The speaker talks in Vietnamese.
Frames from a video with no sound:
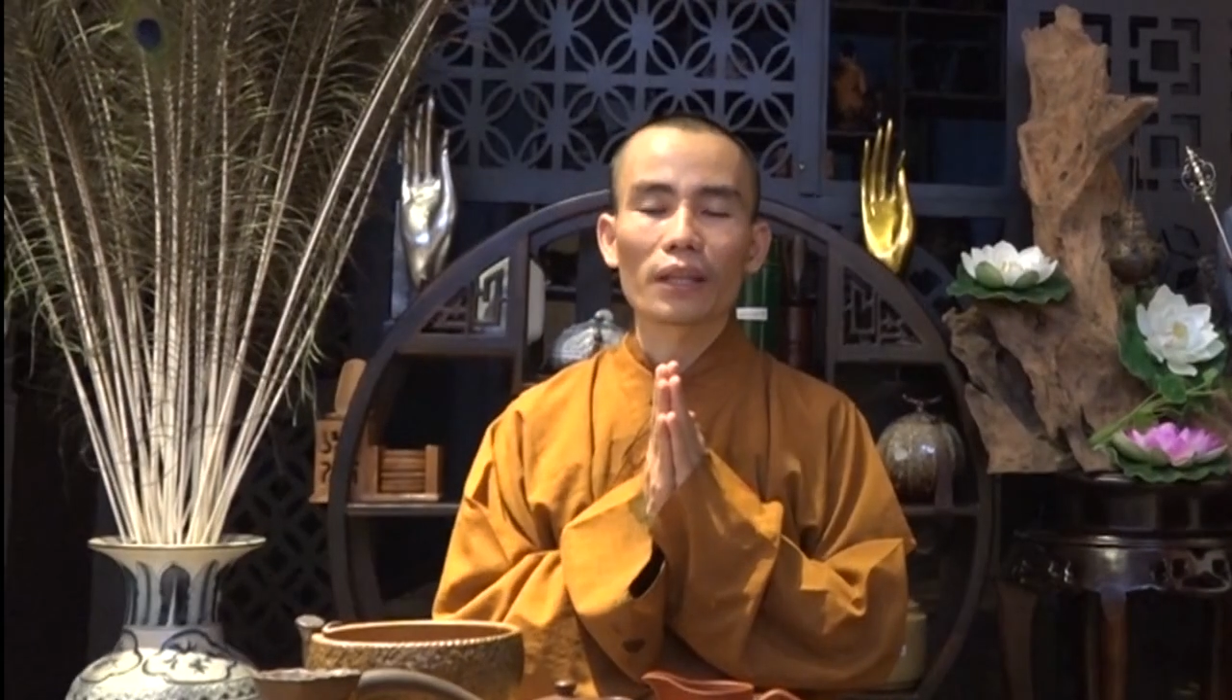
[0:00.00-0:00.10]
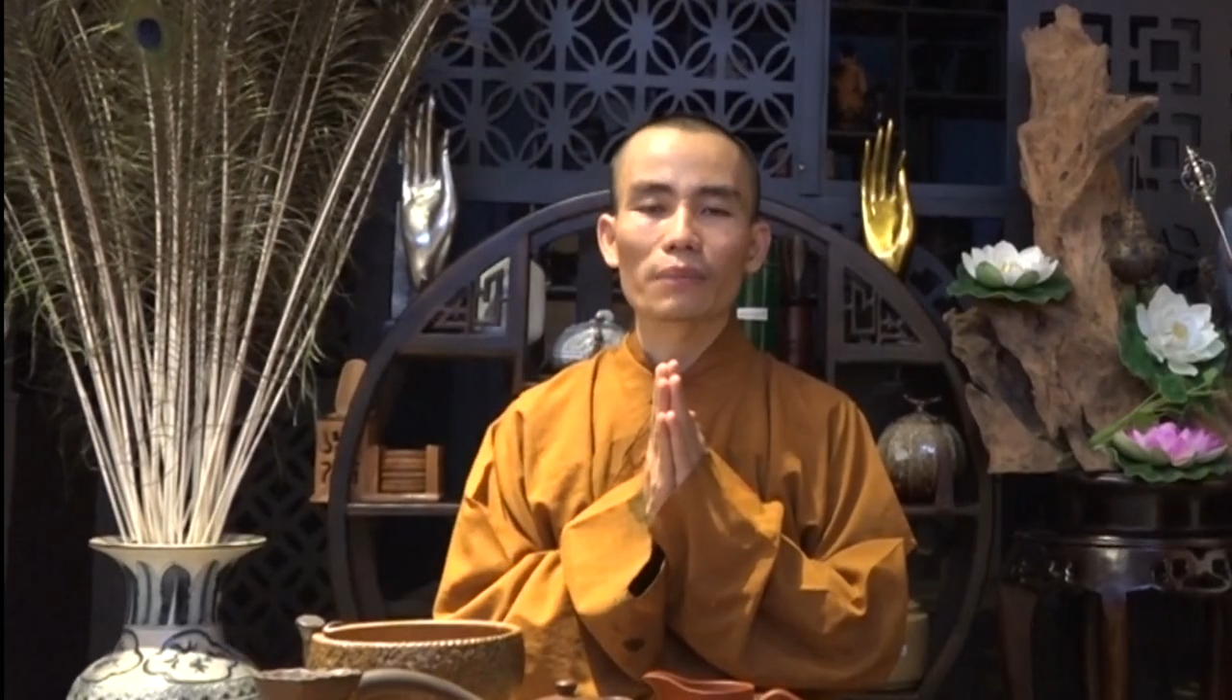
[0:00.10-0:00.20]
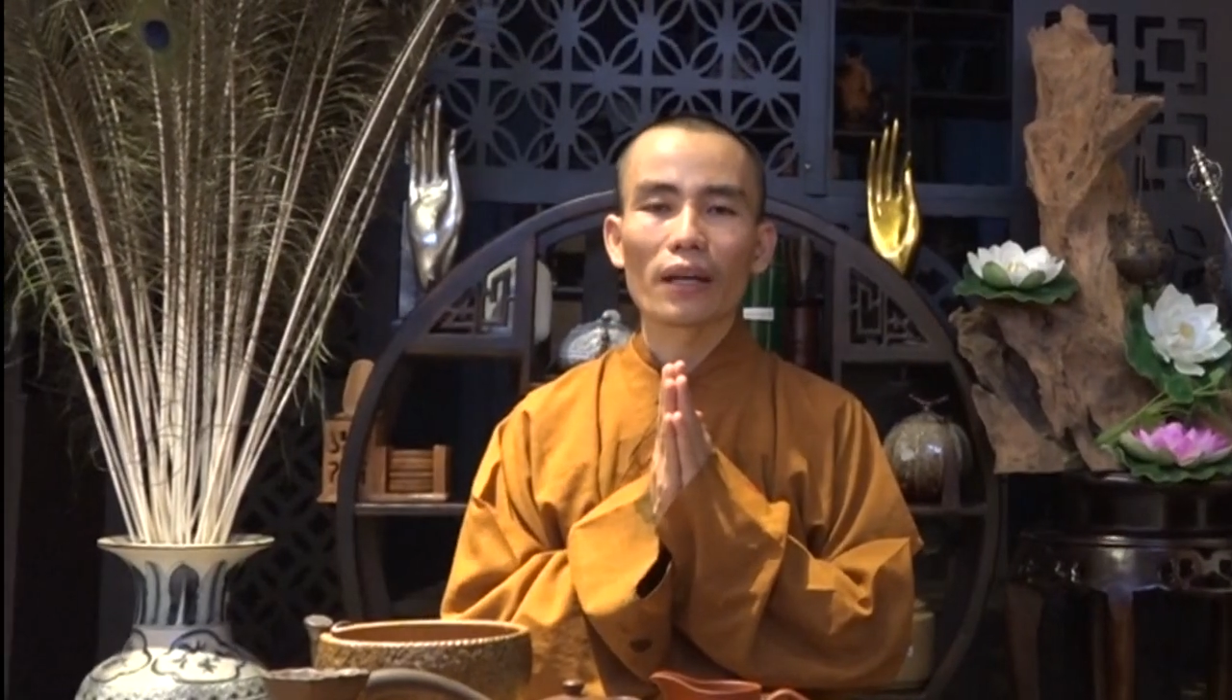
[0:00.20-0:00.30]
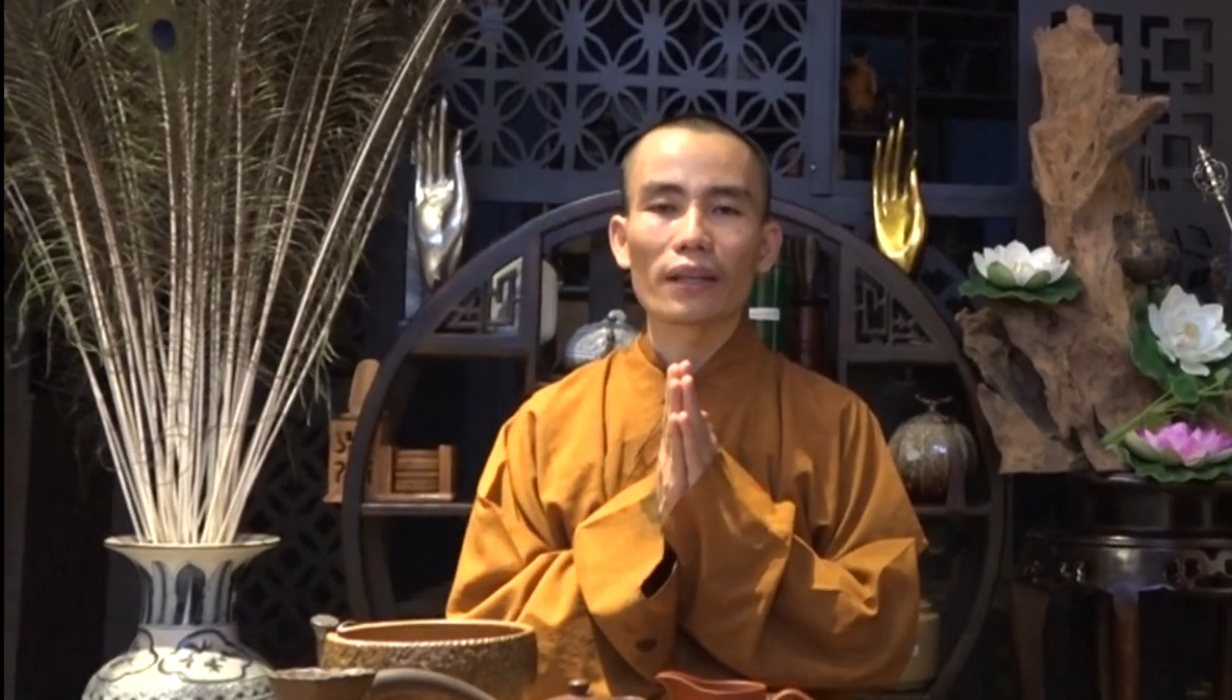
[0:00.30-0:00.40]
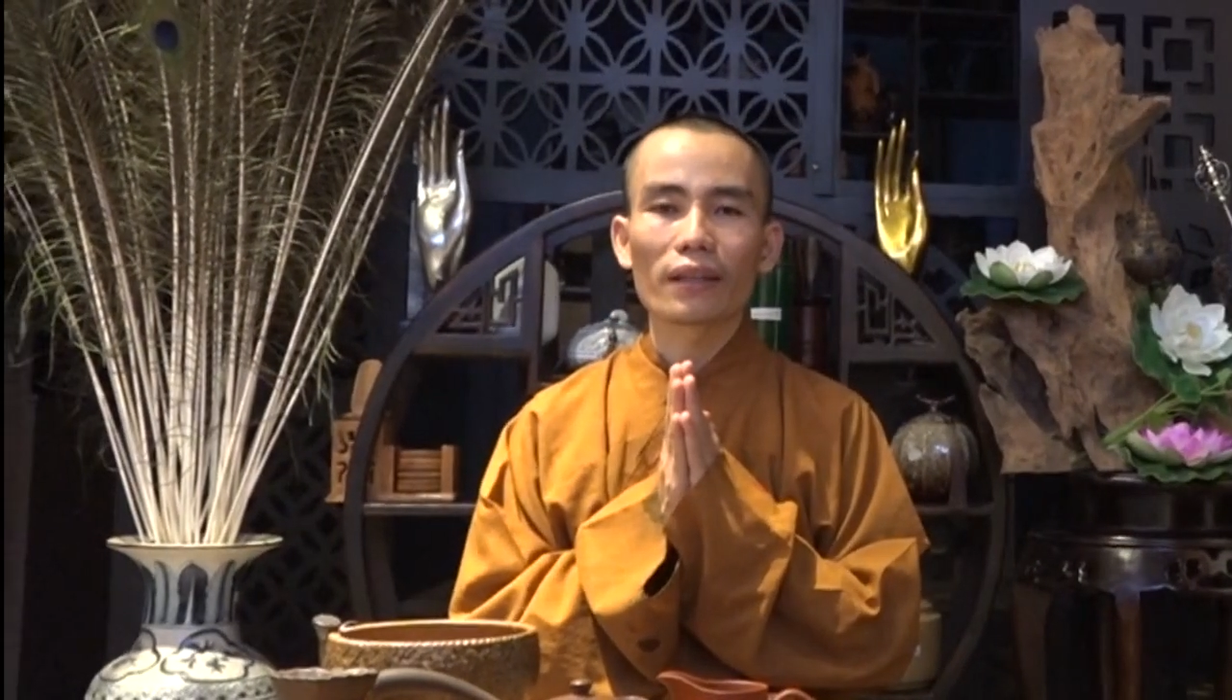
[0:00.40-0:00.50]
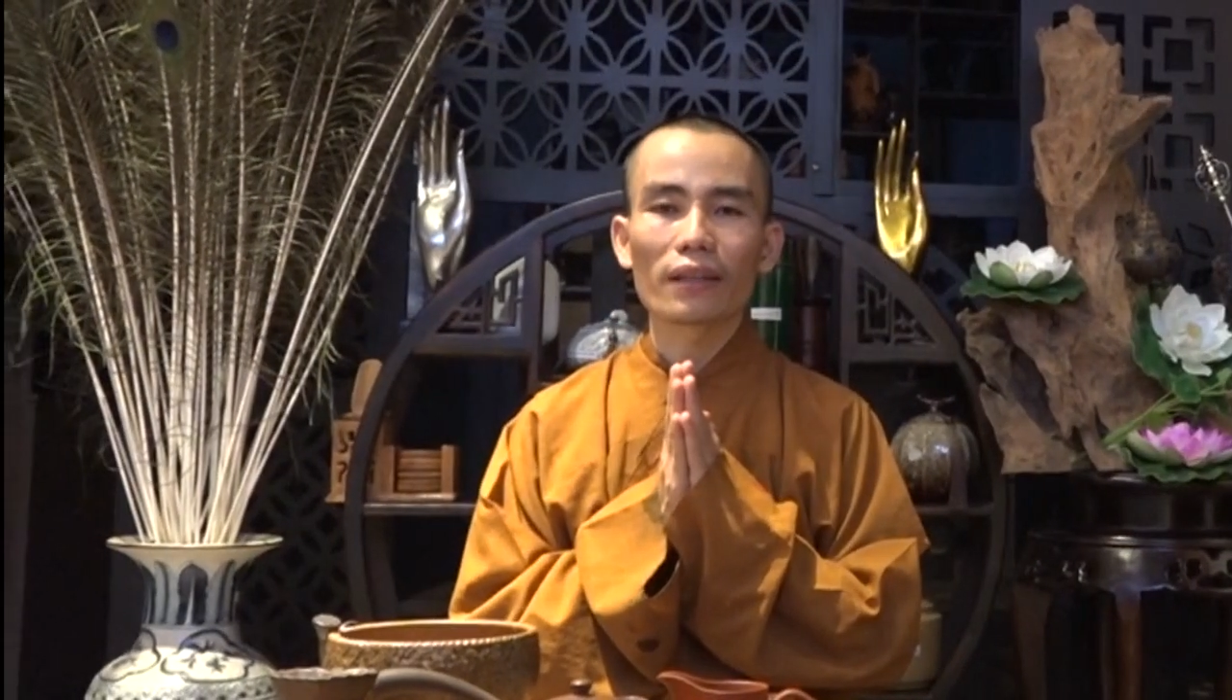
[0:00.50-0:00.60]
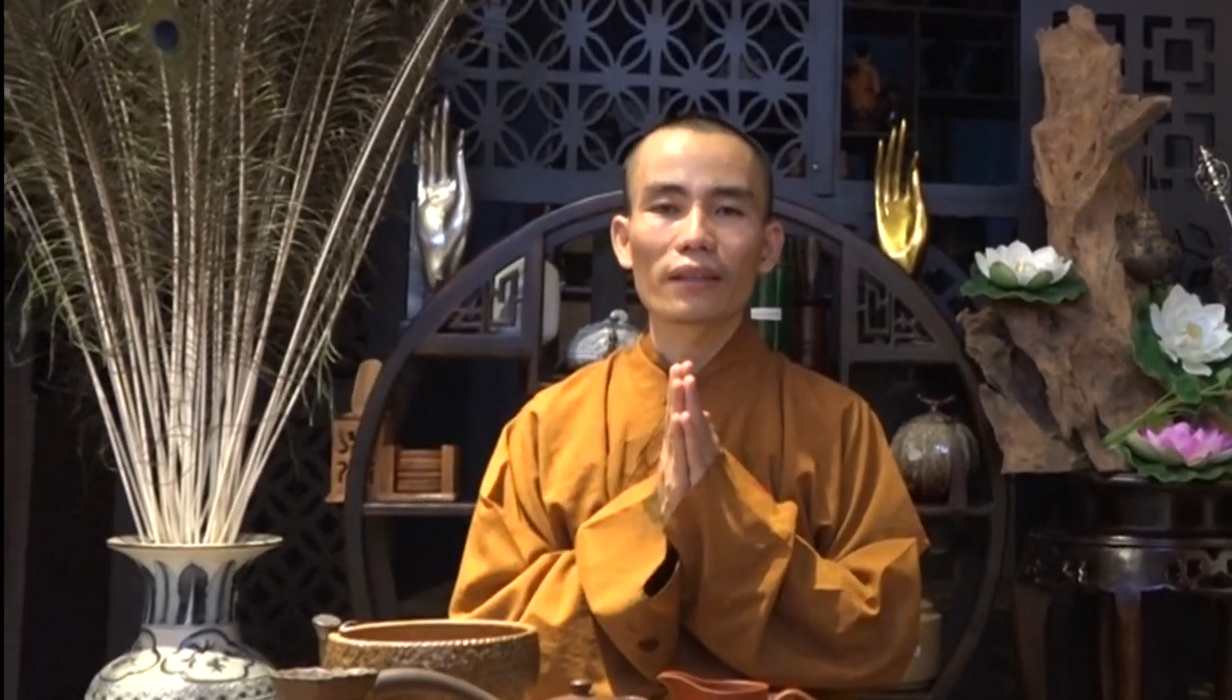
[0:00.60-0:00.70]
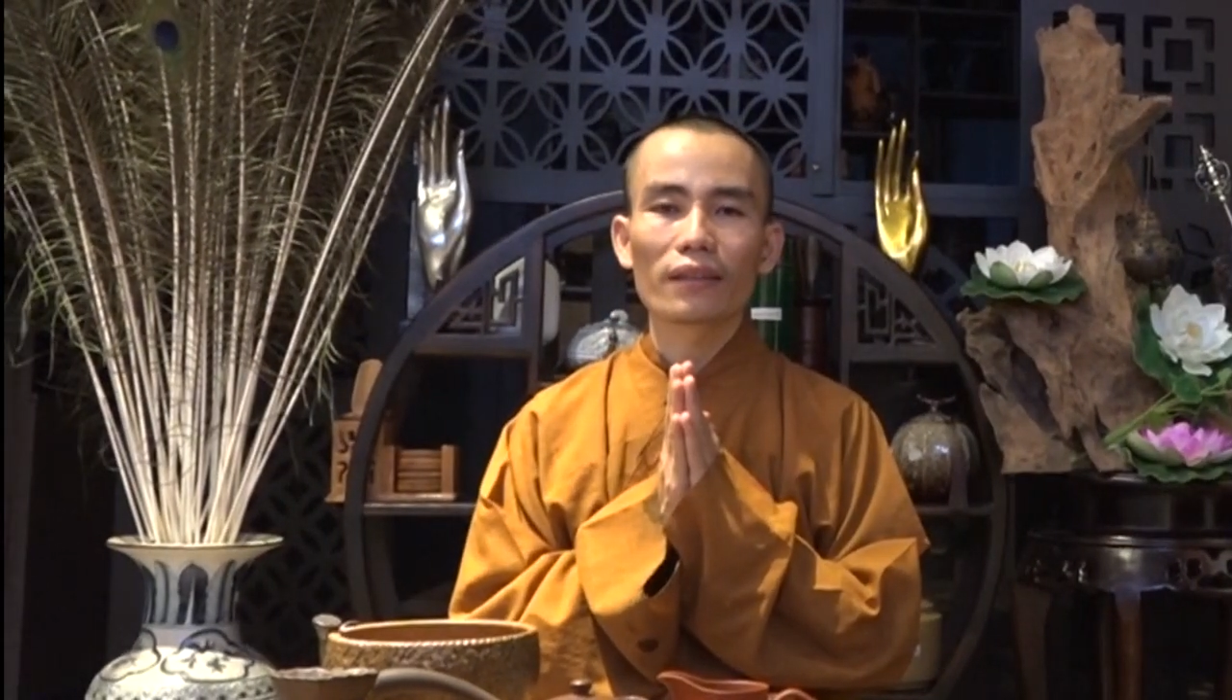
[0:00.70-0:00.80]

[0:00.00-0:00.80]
tháng 7